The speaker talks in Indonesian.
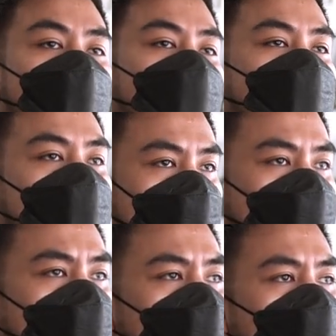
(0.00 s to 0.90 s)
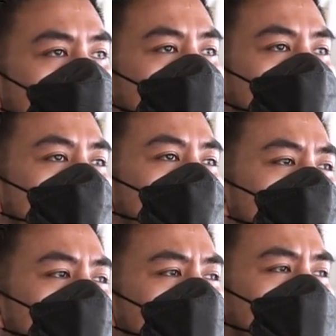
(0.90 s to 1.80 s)
kilometernya
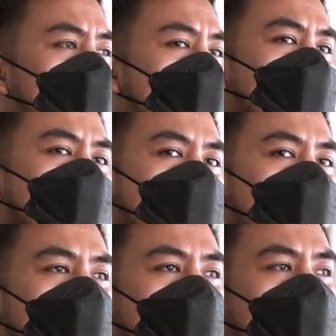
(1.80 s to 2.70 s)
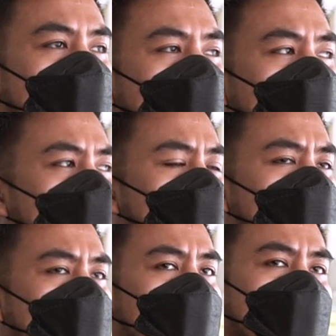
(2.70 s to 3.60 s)
Sudah perjalanan ini
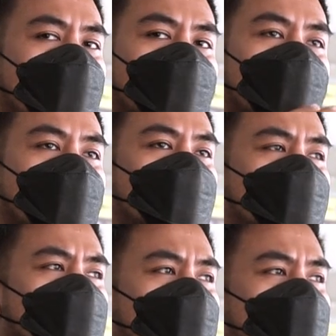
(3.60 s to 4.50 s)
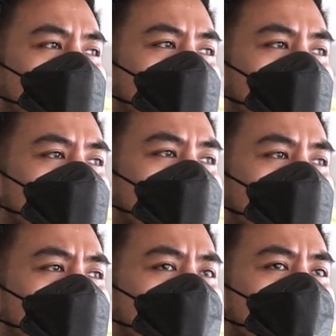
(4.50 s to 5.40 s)
sudah memakan waktu
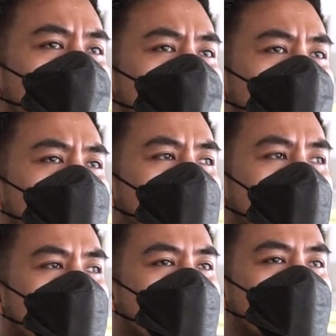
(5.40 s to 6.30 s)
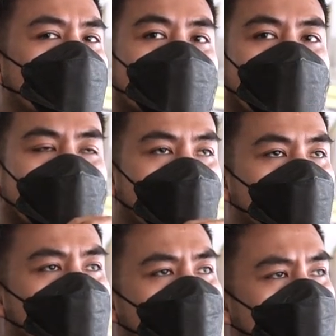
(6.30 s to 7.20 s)
sekitar 2 jam
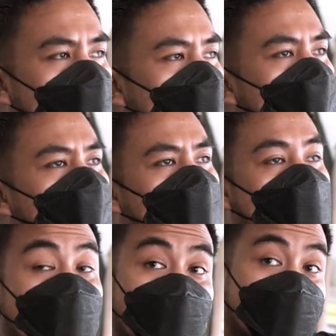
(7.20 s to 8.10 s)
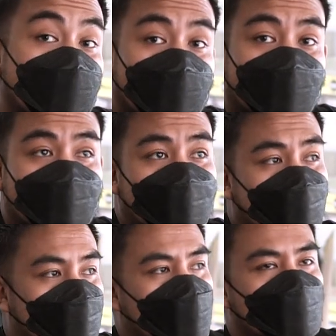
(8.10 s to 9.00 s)
setengah Masih ada
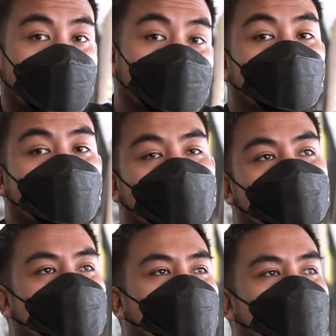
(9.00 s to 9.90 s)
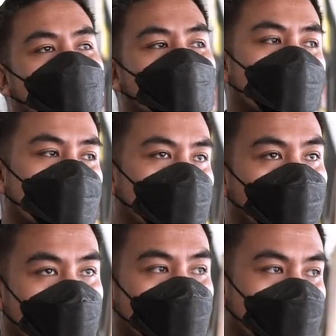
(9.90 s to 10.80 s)
di maps tadi gue lihat sekitar 3
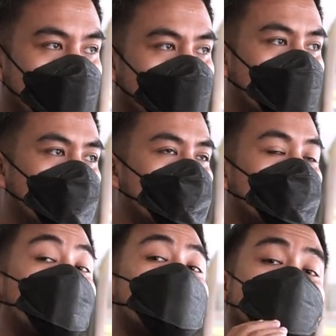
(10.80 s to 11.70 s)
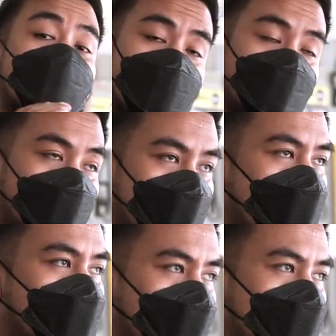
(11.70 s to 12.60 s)
jam lagi nih Gue istirahat dulu
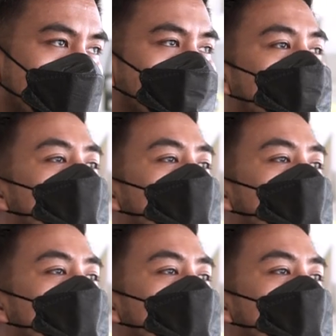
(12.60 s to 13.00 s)
kenapa?